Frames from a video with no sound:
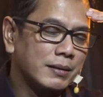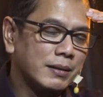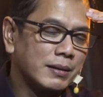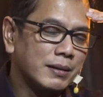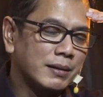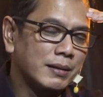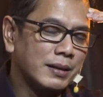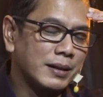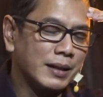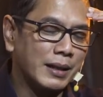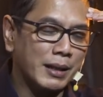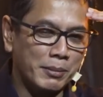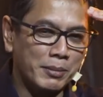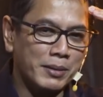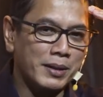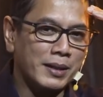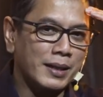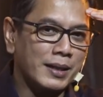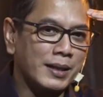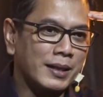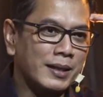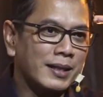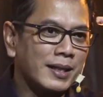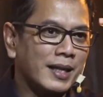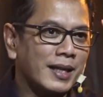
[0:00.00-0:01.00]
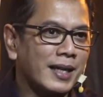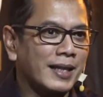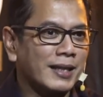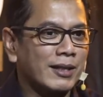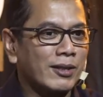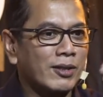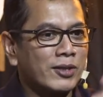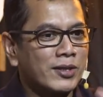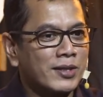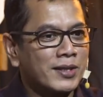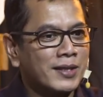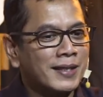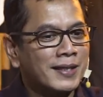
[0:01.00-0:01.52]
Ah, oh, iya benar. Nah
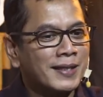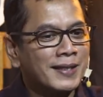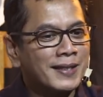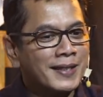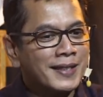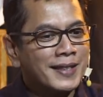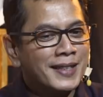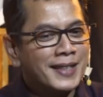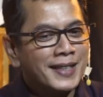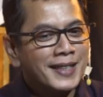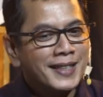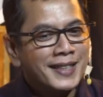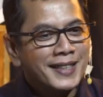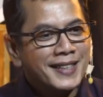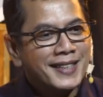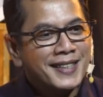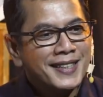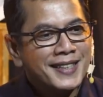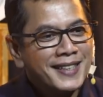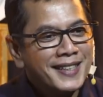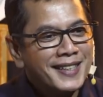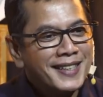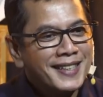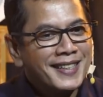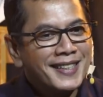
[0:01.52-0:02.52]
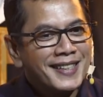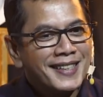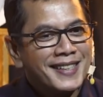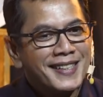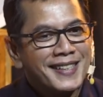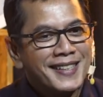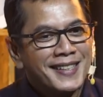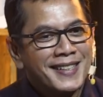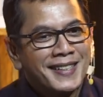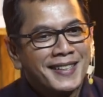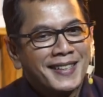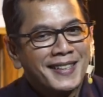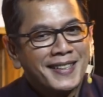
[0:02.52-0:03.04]
terus. Dia
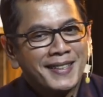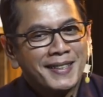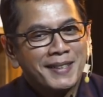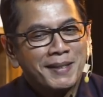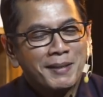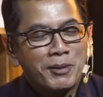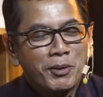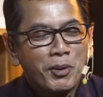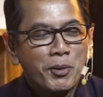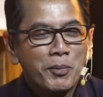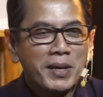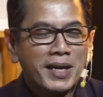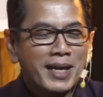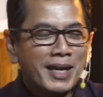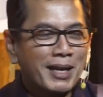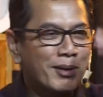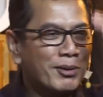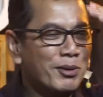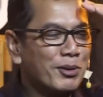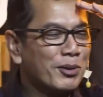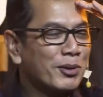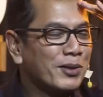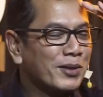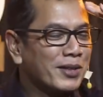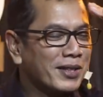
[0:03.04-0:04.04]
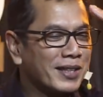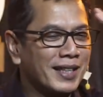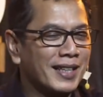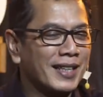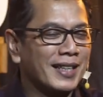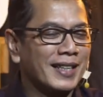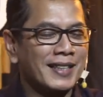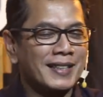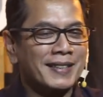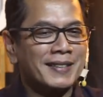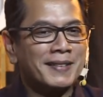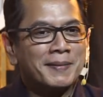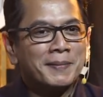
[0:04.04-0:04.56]
mikir dulu. Gue mikir dulu. Oh
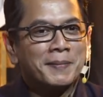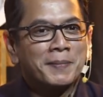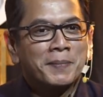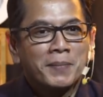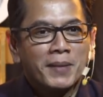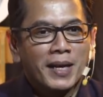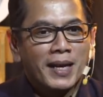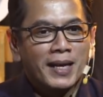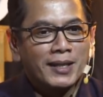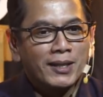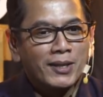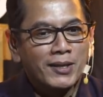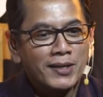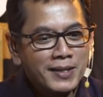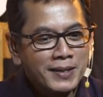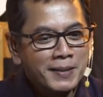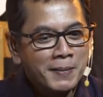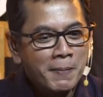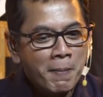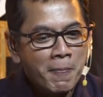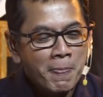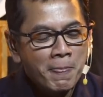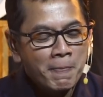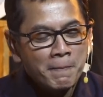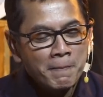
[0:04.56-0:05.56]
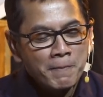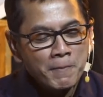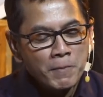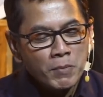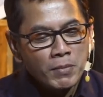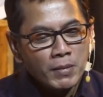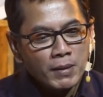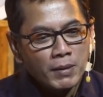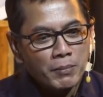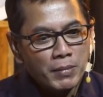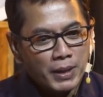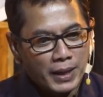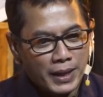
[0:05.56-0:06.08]
iya. Nah terus
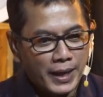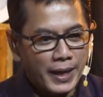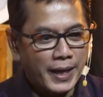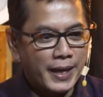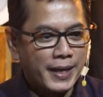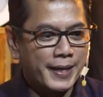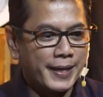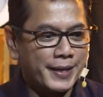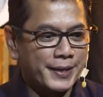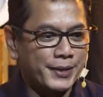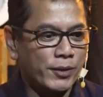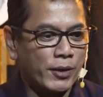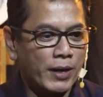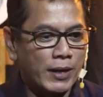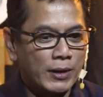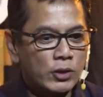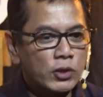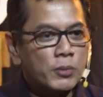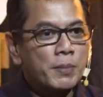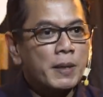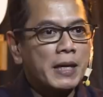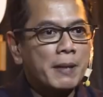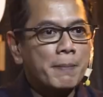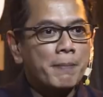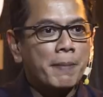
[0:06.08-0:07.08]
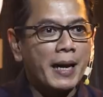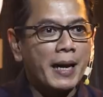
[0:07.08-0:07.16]
bikin restoran terus bikin